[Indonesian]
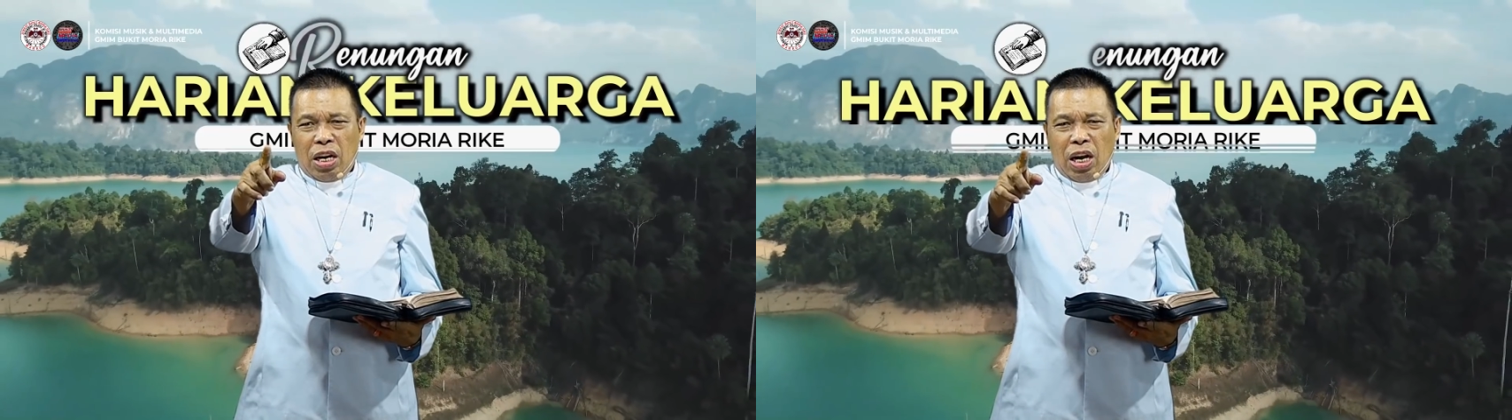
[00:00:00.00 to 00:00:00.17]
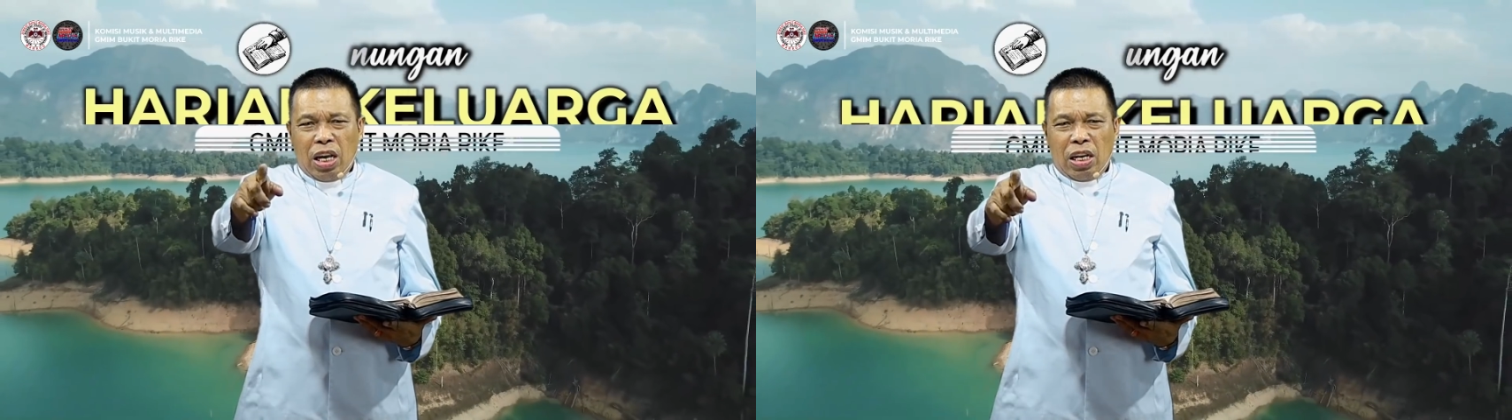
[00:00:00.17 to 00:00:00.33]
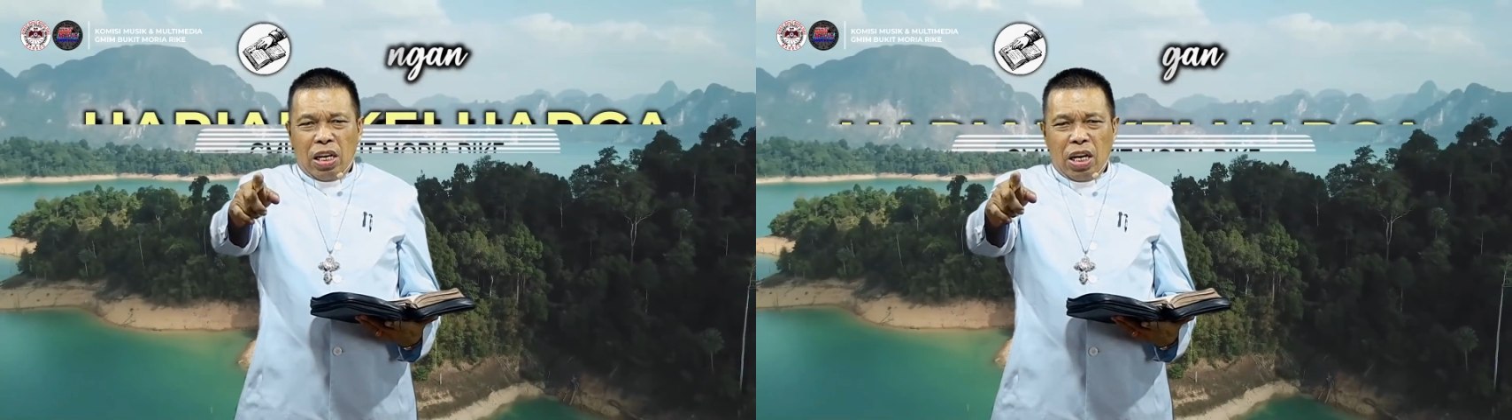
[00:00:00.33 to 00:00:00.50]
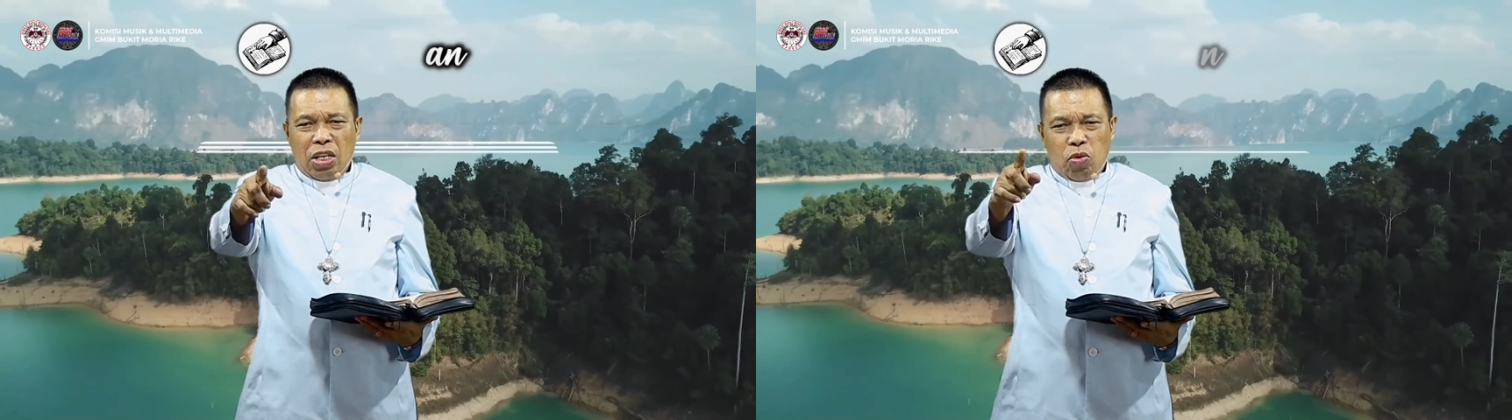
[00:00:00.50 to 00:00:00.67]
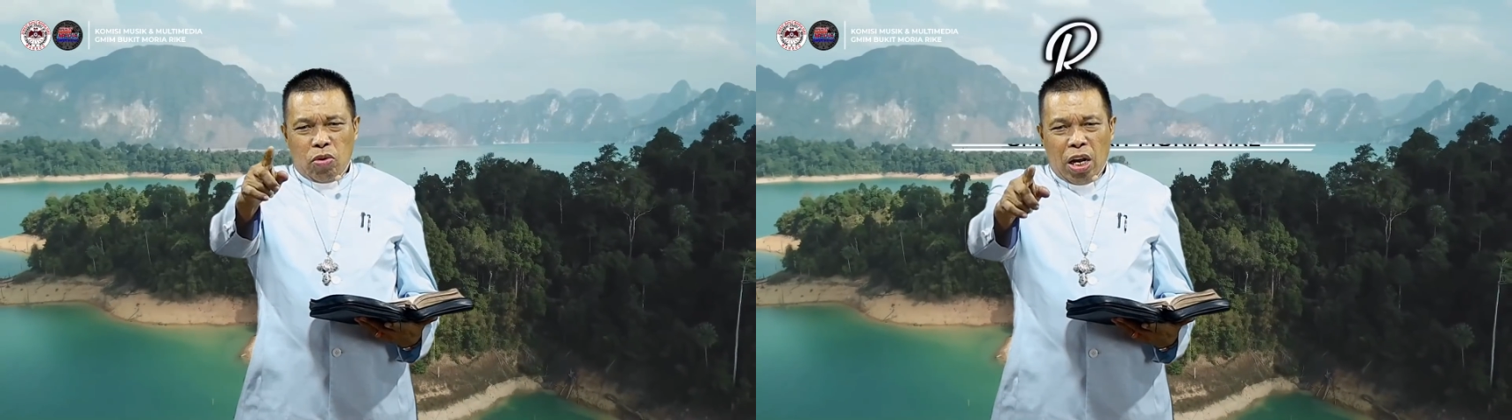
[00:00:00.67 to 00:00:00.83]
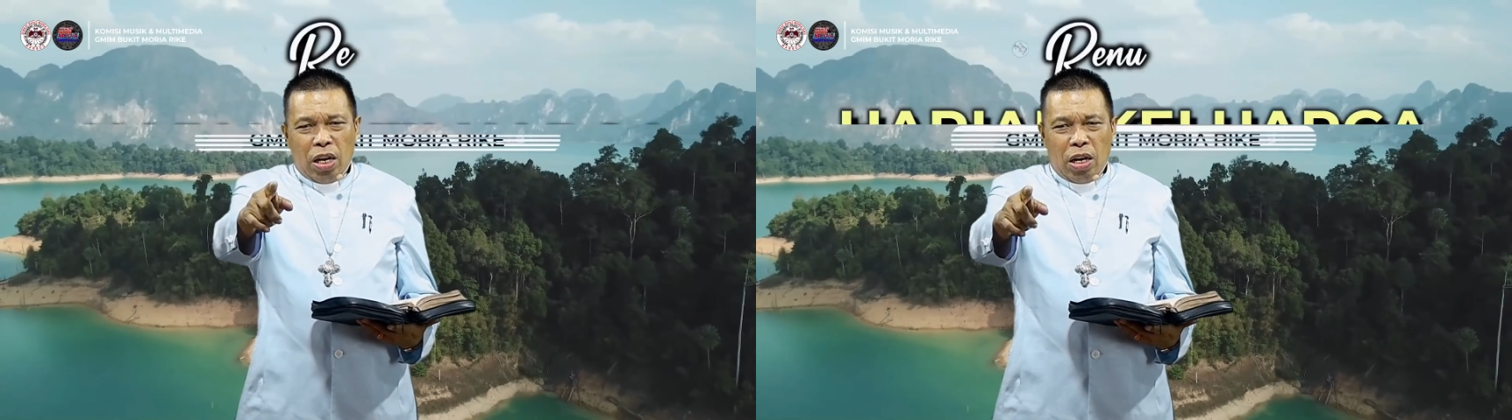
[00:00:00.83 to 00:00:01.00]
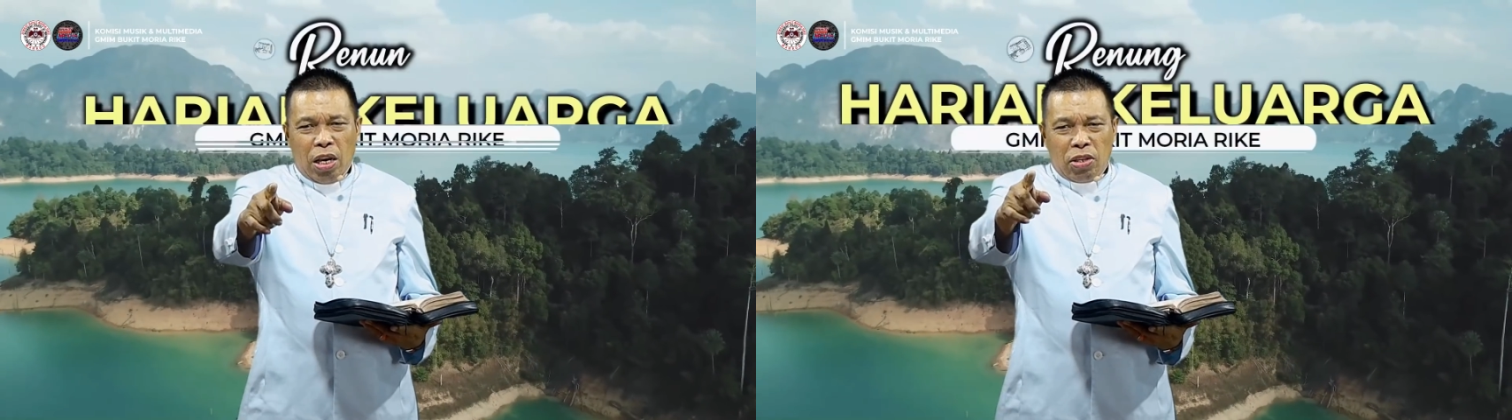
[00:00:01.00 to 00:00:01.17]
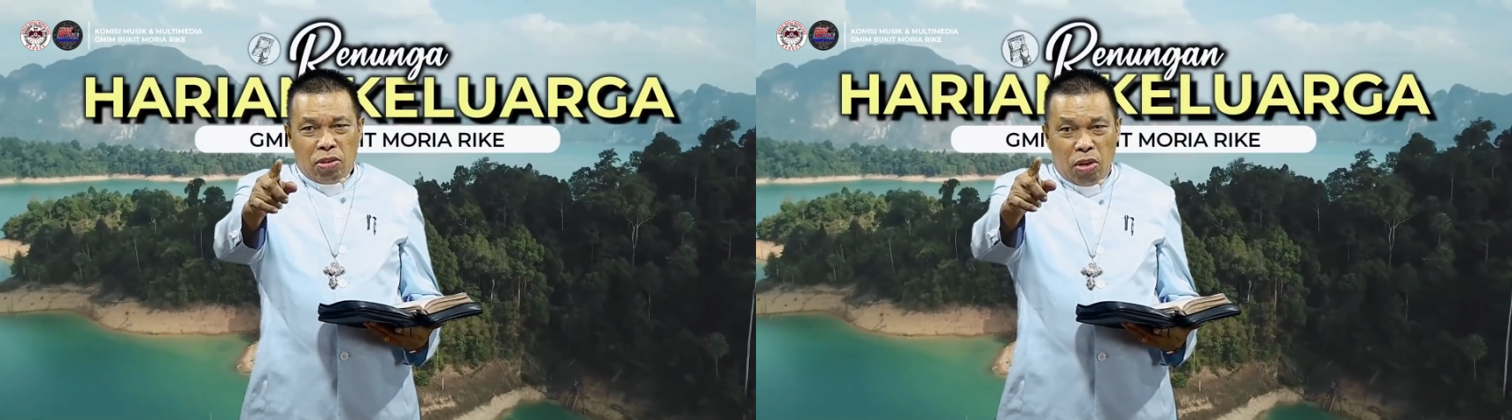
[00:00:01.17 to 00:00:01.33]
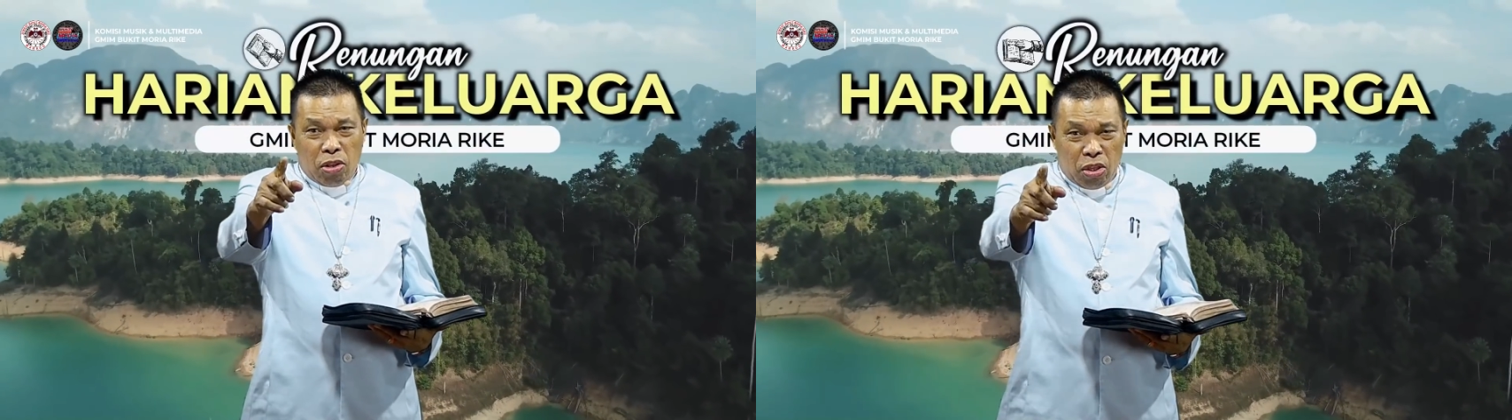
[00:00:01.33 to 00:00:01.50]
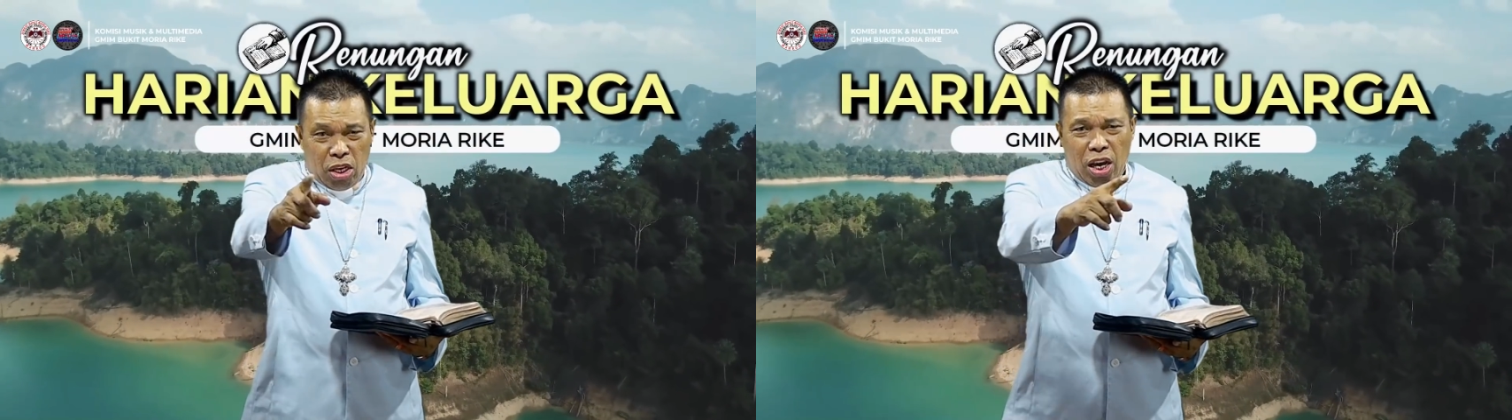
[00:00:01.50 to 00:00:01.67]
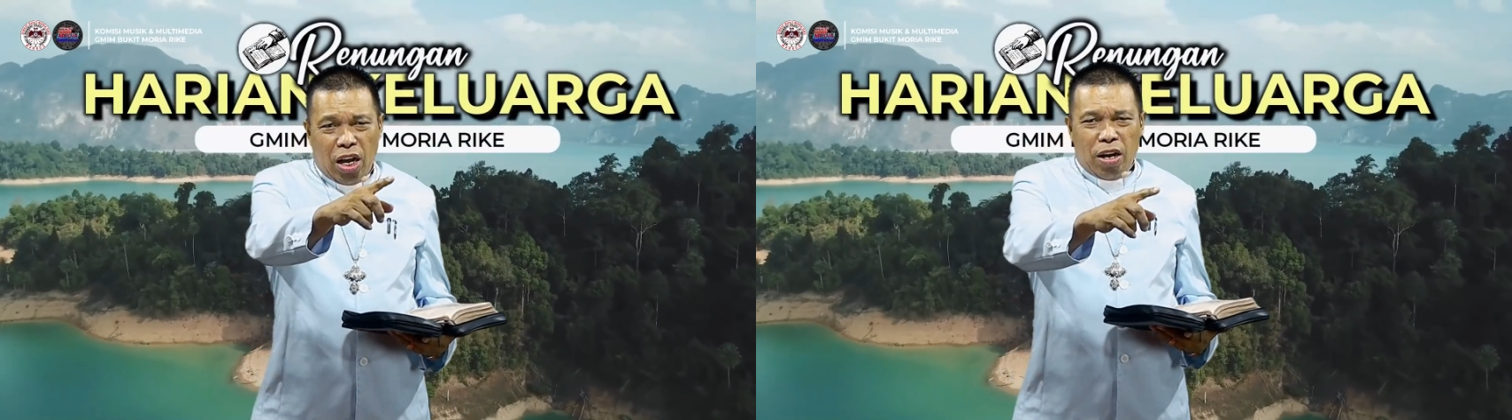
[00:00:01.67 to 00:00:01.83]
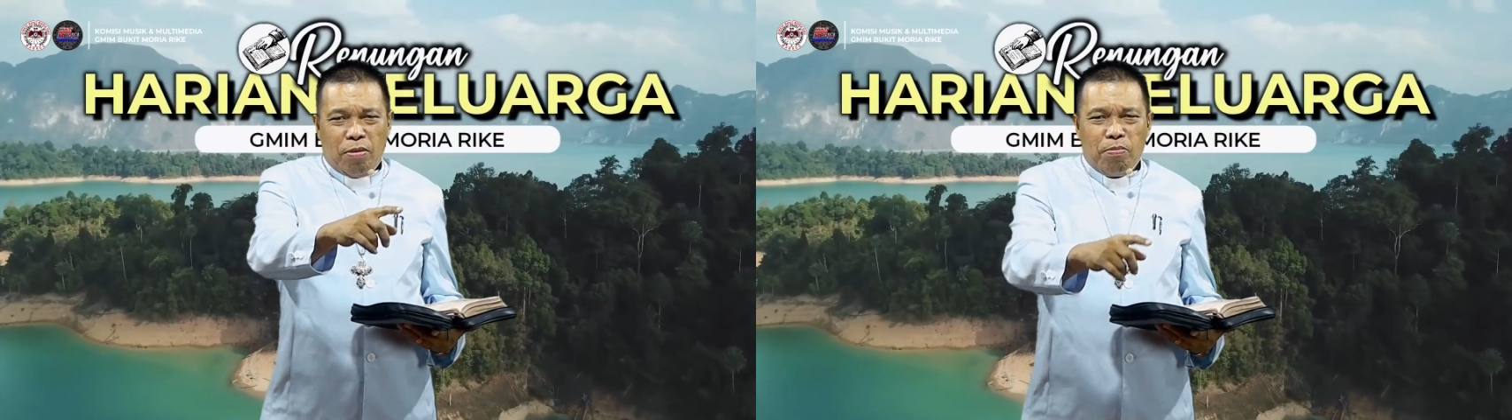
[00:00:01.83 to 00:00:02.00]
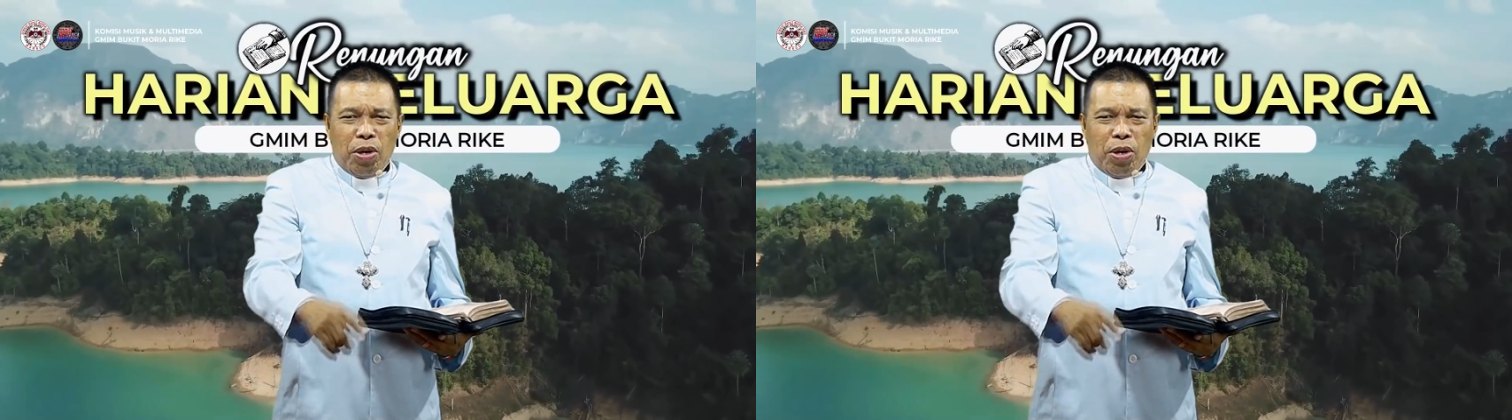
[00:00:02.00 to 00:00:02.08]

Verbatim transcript: karena saudara setia